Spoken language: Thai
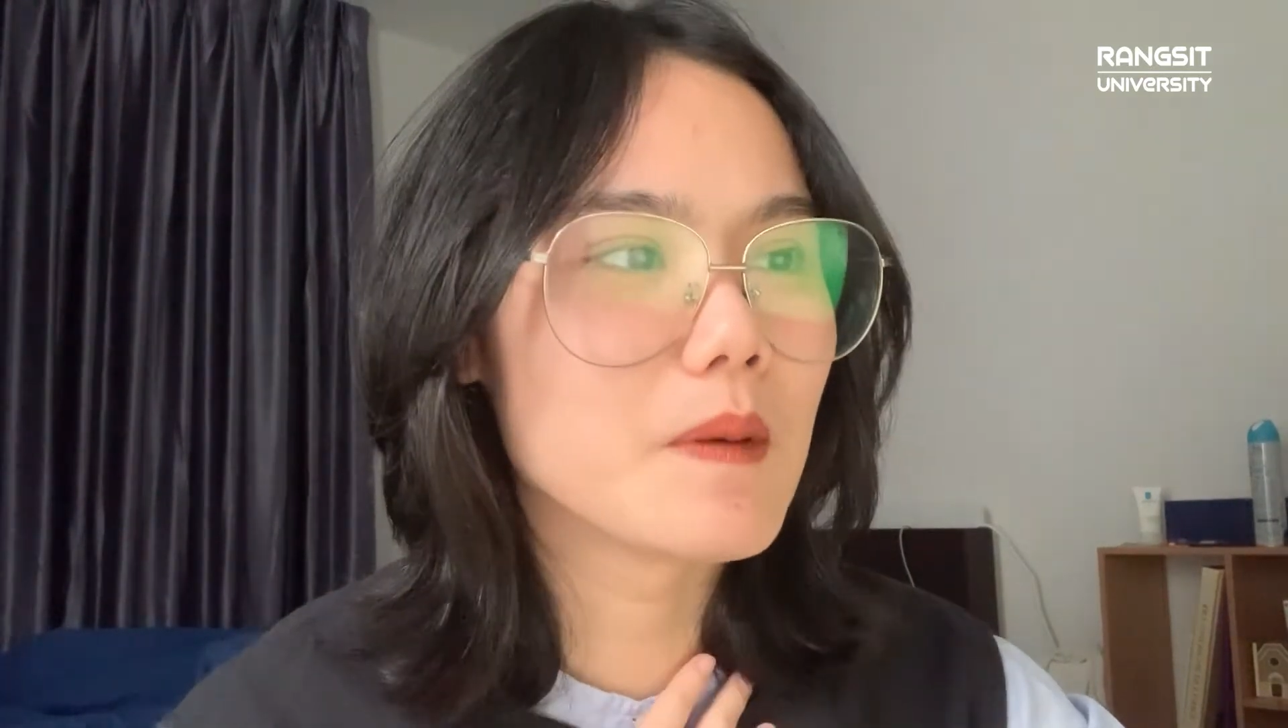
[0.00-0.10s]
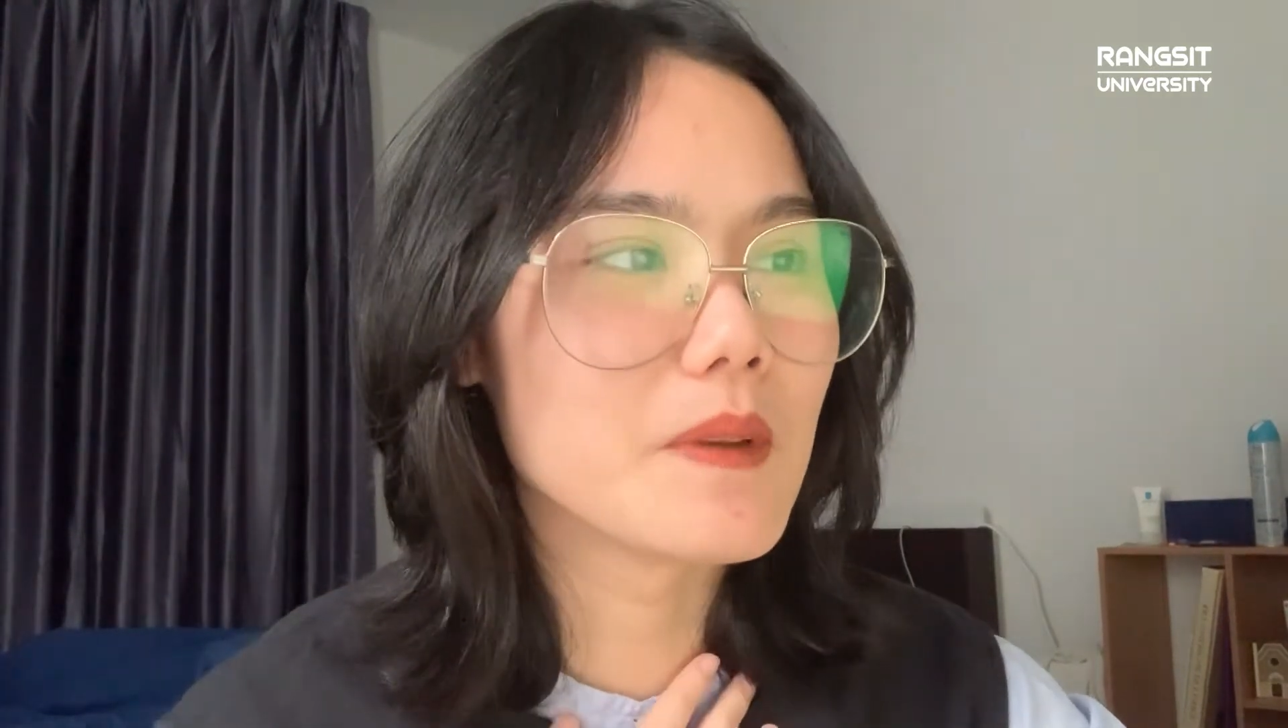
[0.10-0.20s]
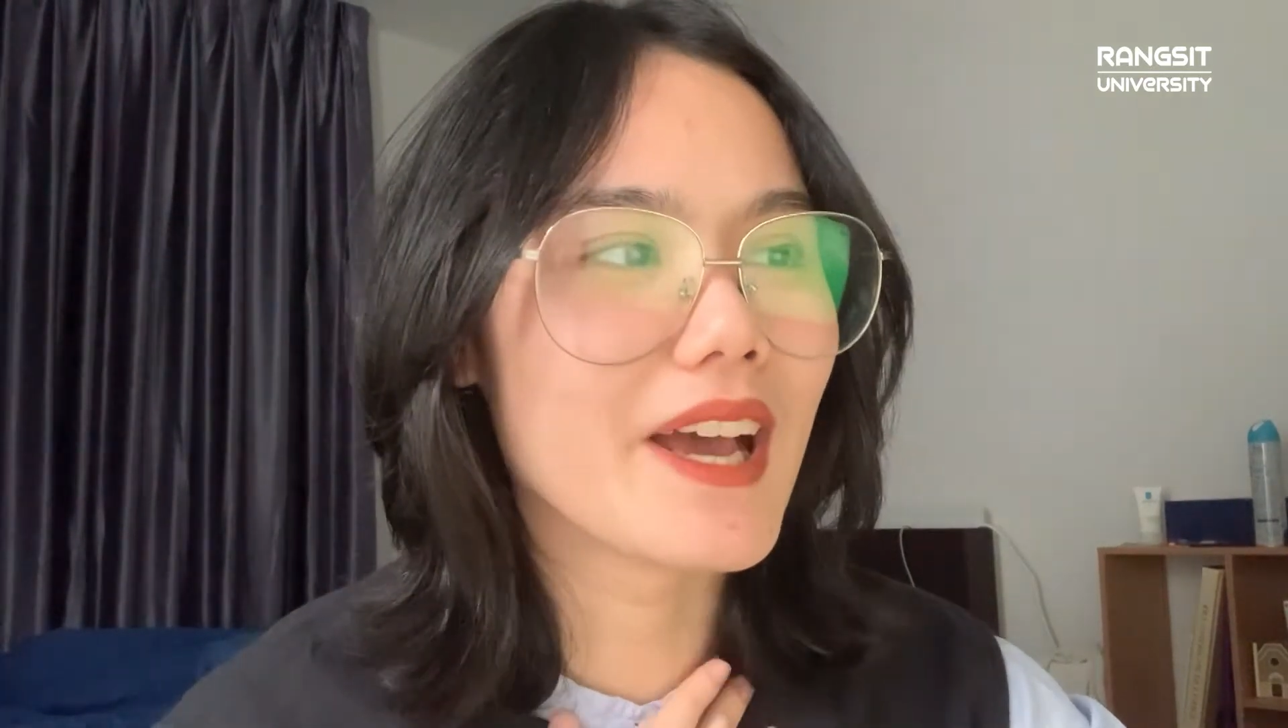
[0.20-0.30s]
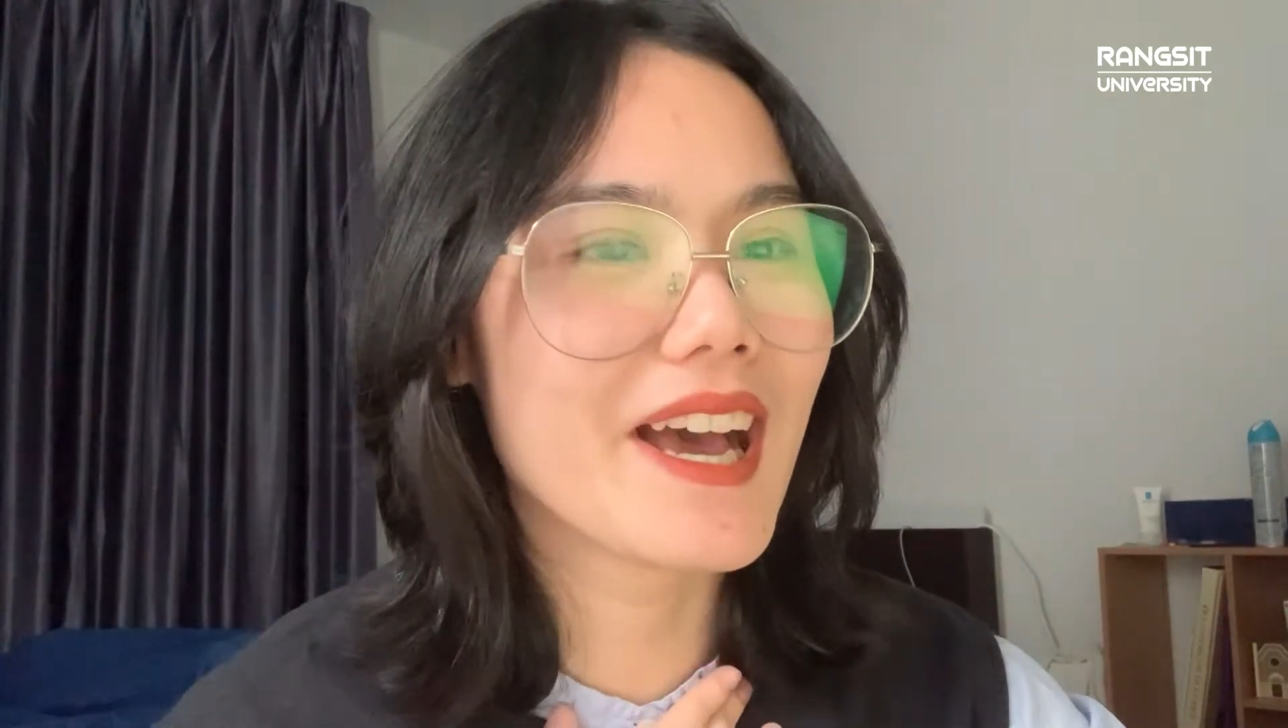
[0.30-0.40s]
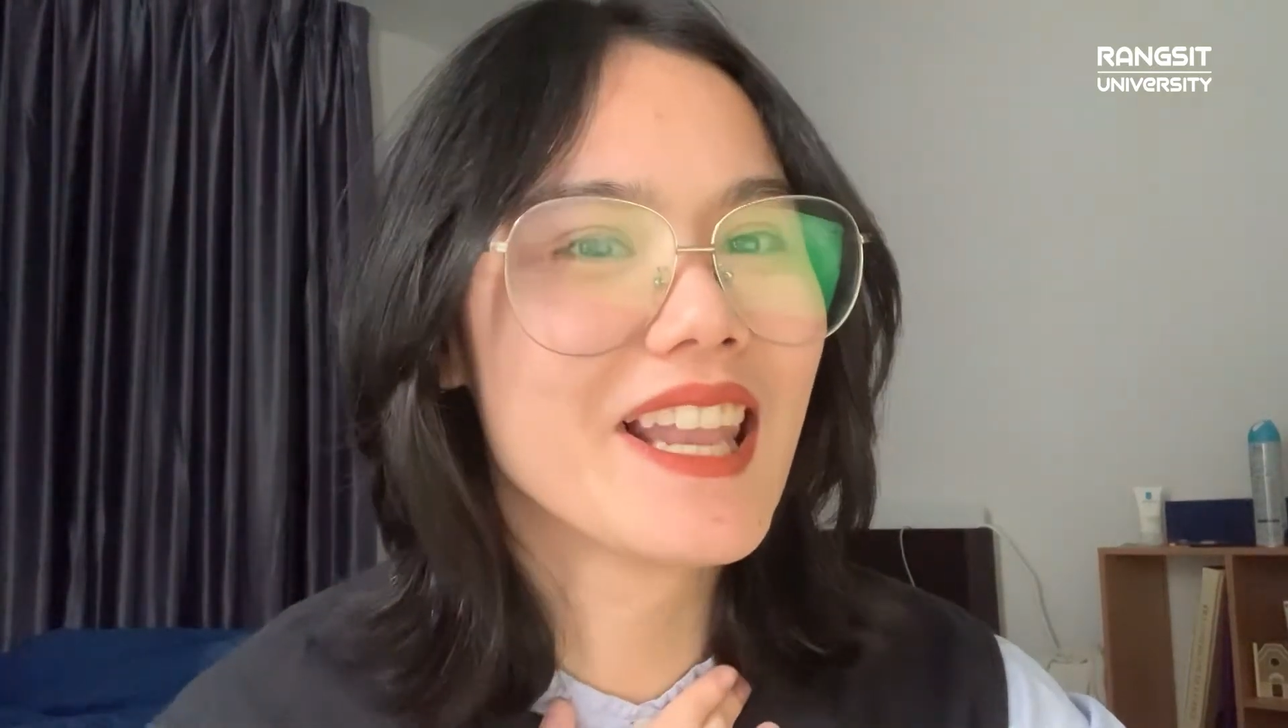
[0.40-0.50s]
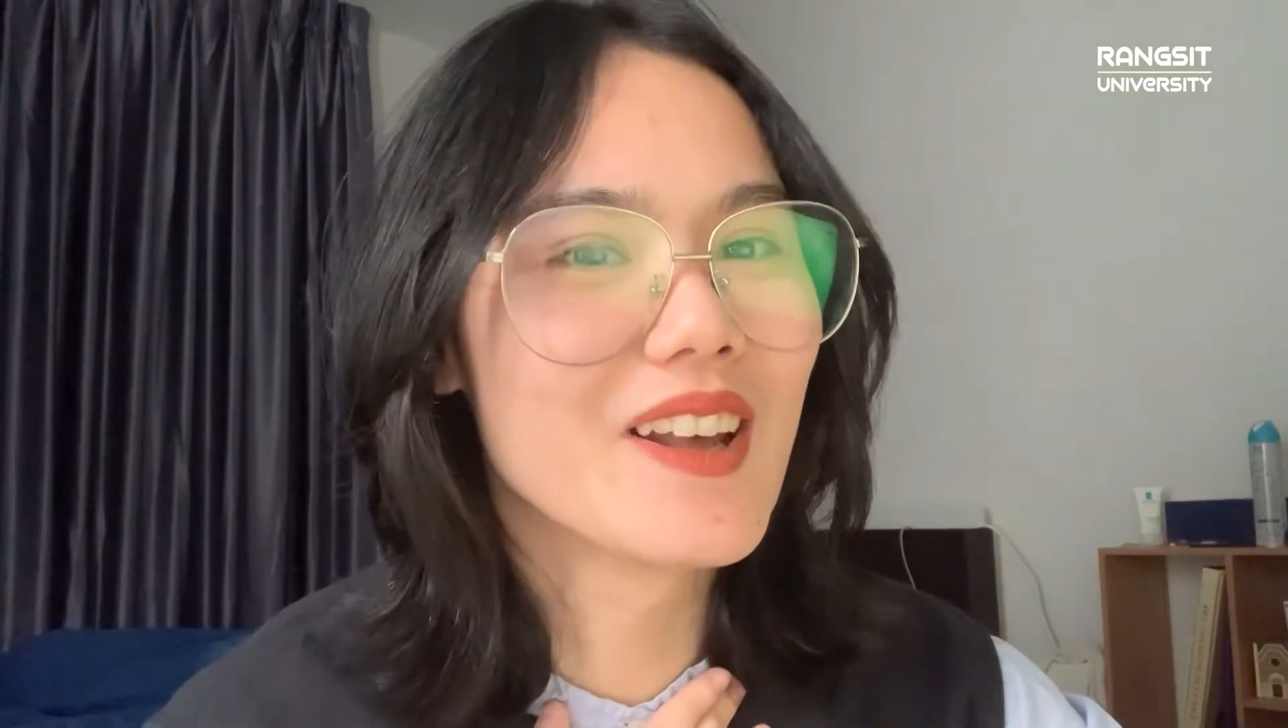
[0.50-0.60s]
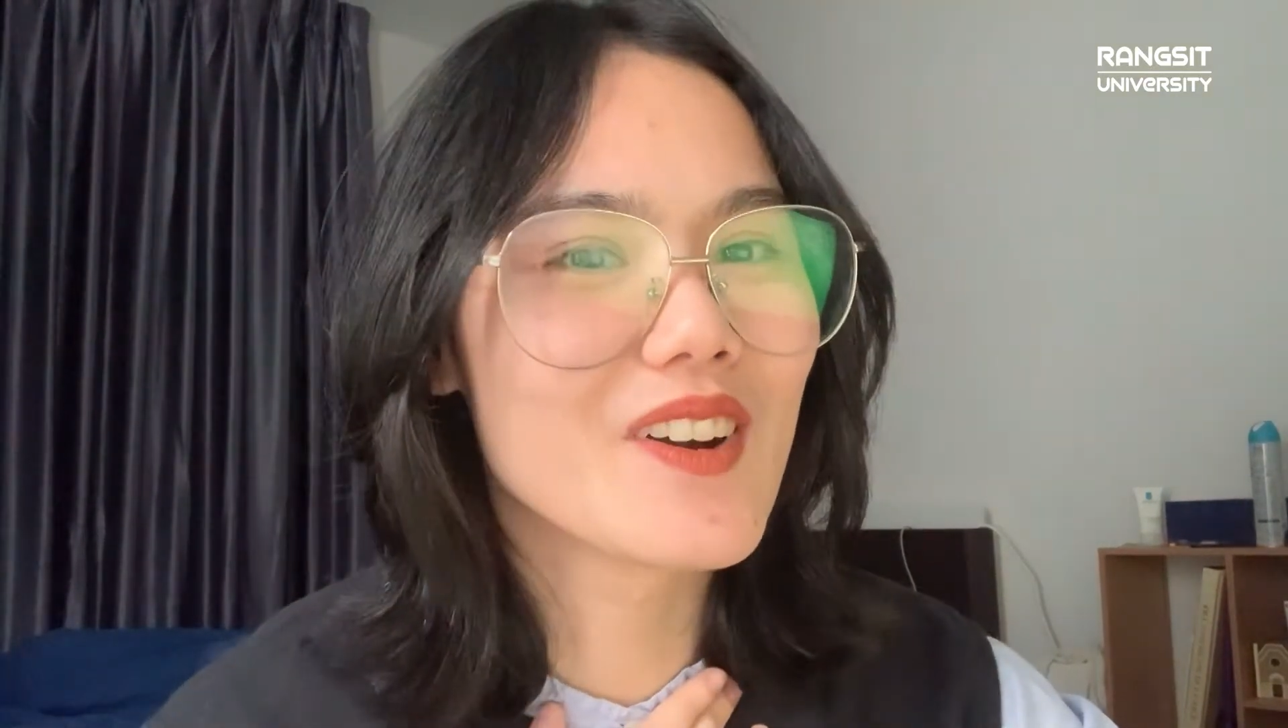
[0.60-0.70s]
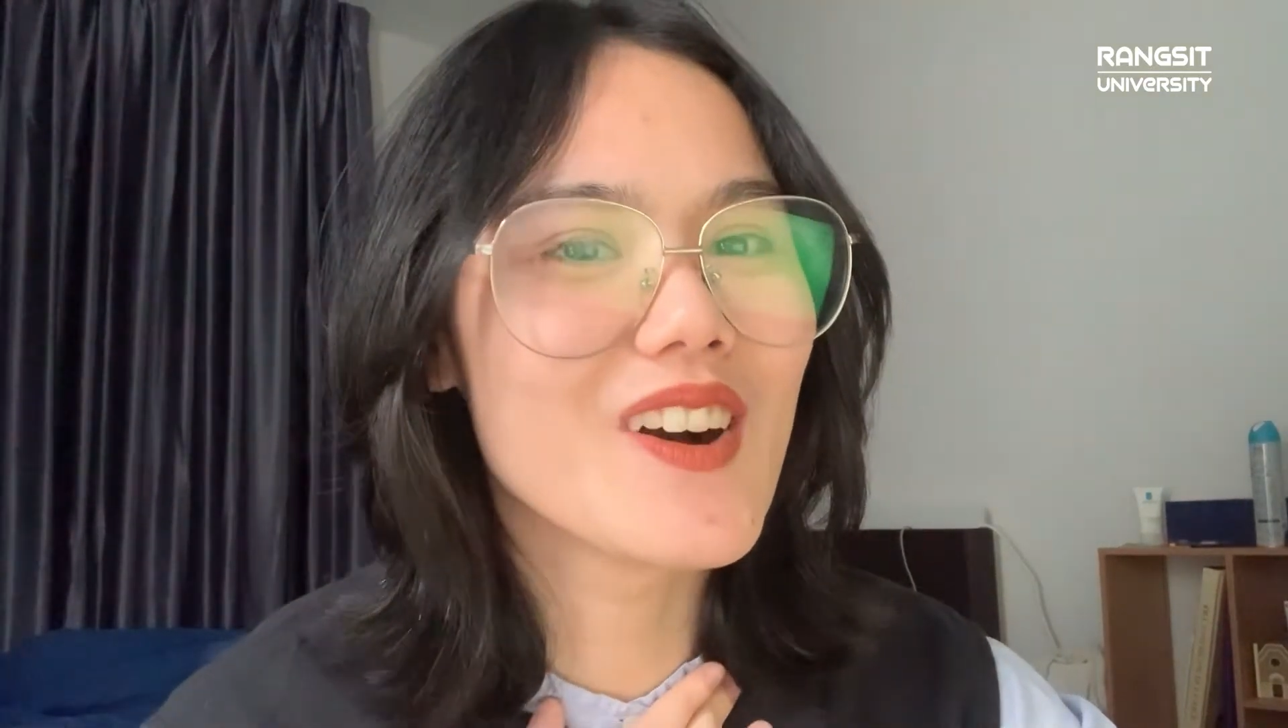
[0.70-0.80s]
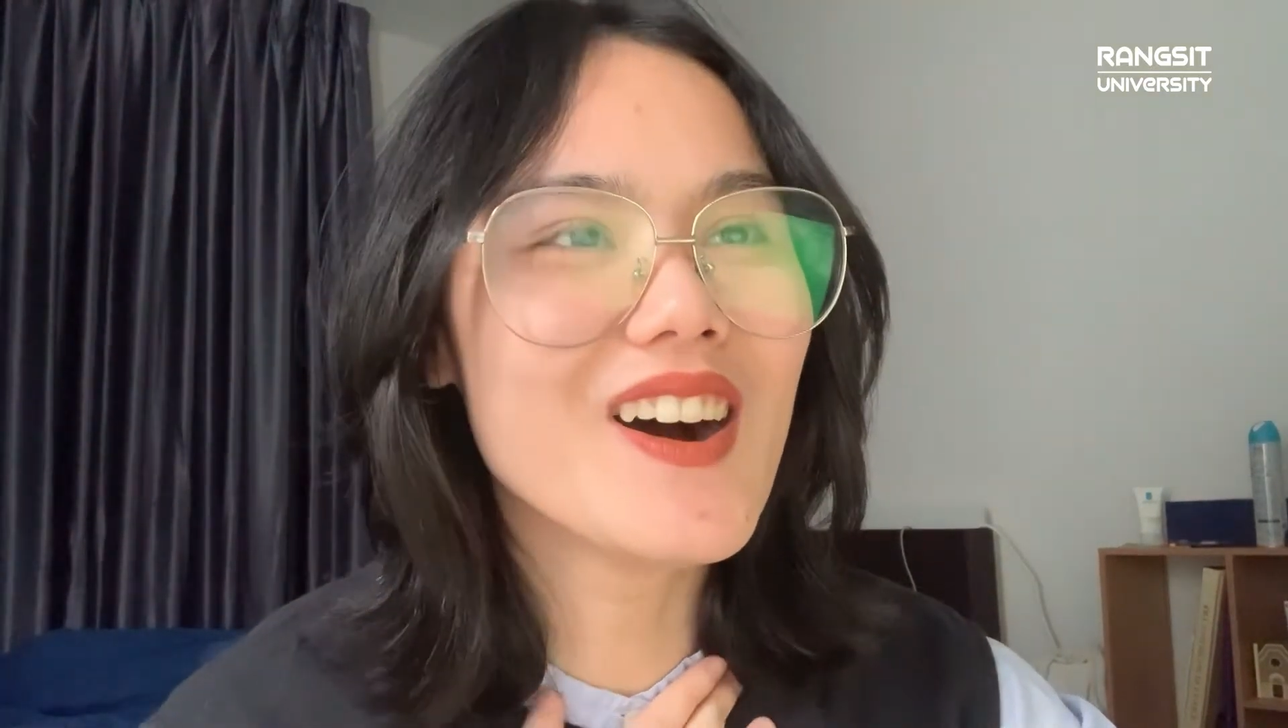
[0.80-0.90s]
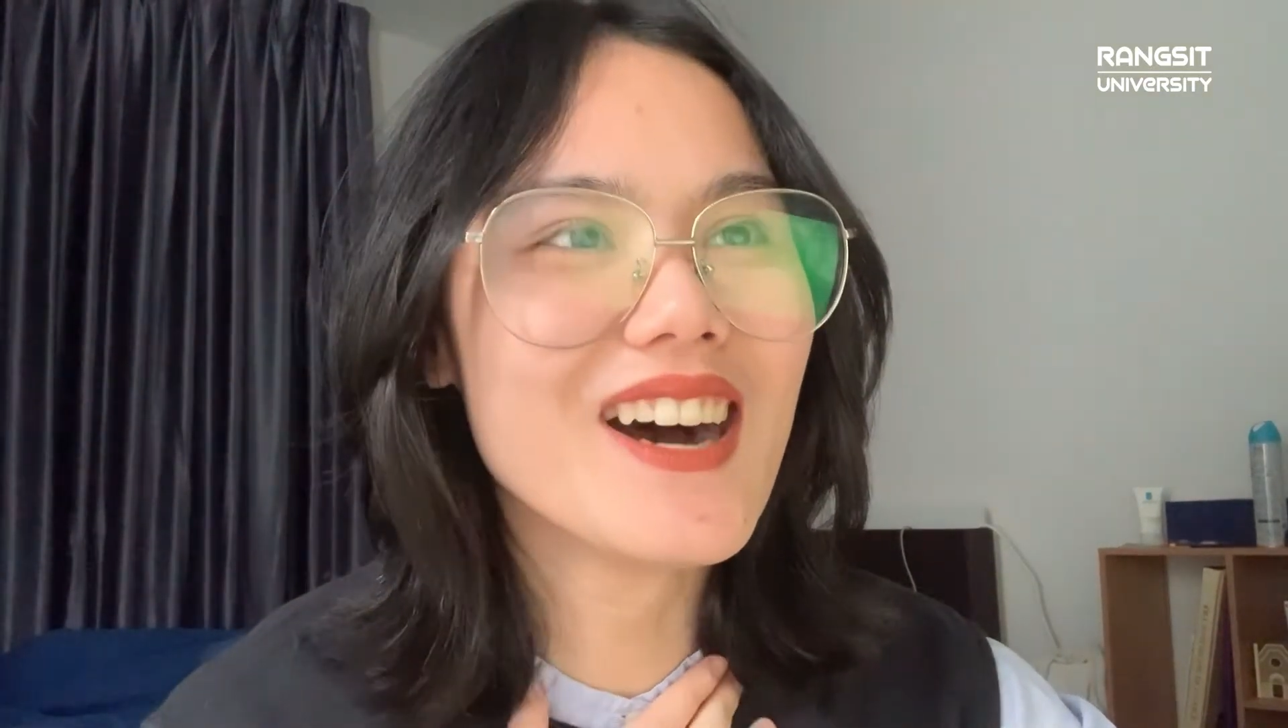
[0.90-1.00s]
แบบเนี้ยค่ะ แล้ว
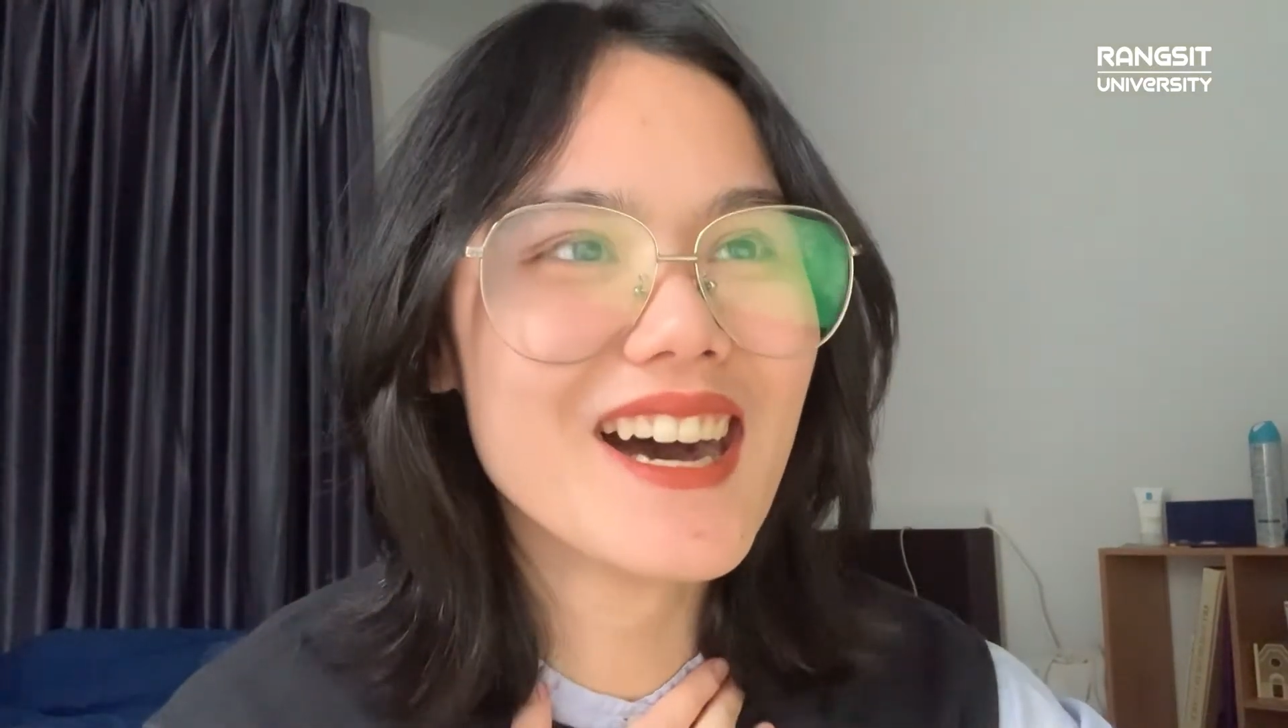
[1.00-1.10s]
ก็